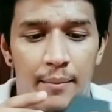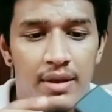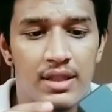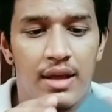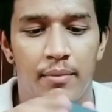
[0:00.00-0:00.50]

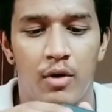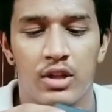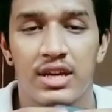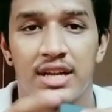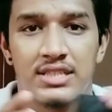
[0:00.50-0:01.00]
मतलब
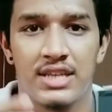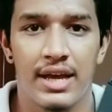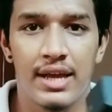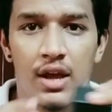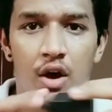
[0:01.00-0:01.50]
बहुत ही अच्छा
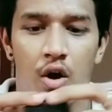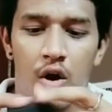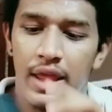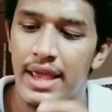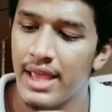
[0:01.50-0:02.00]
है
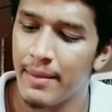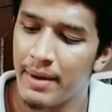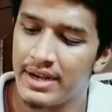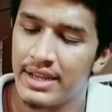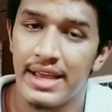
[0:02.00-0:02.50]
और एक एक
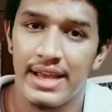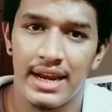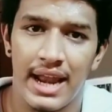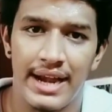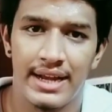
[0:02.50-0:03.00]
बैटरी का एक
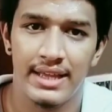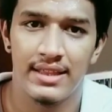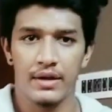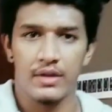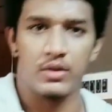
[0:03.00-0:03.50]
एक लाइट है इधर